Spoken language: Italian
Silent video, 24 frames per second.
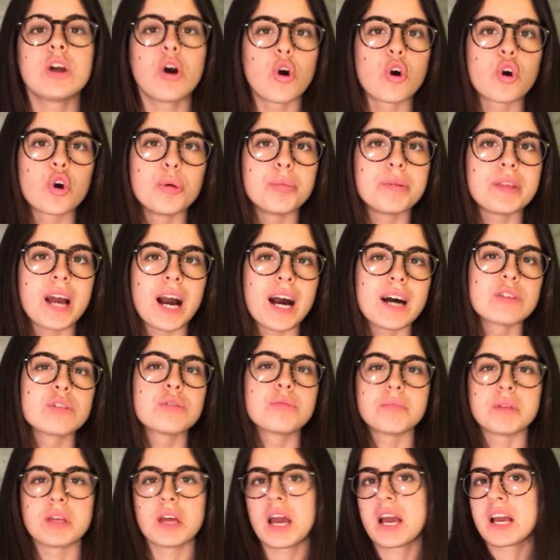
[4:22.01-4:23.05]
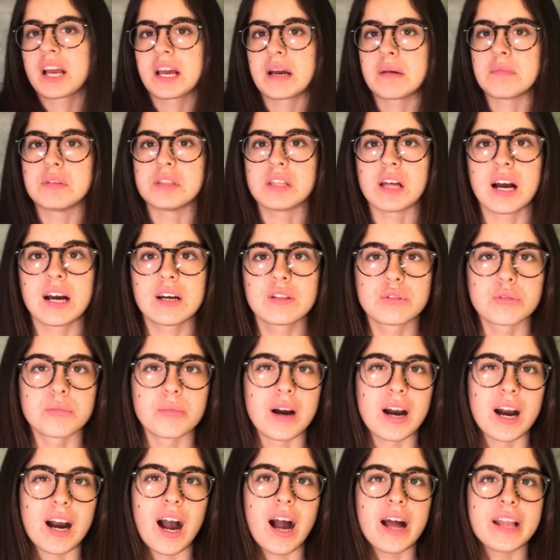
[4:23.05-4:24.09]
ho copiato, mi è capitato,
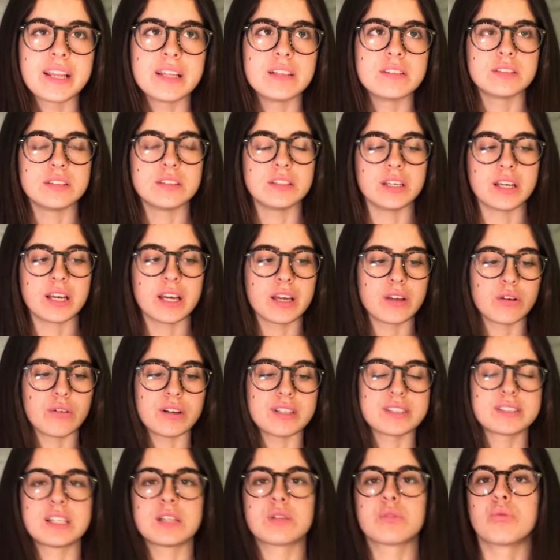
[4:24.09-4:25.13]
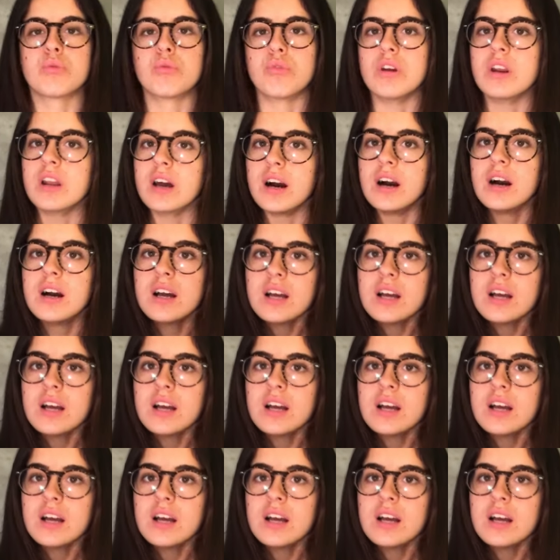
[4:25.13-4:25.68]
ma niente di che, non è stato un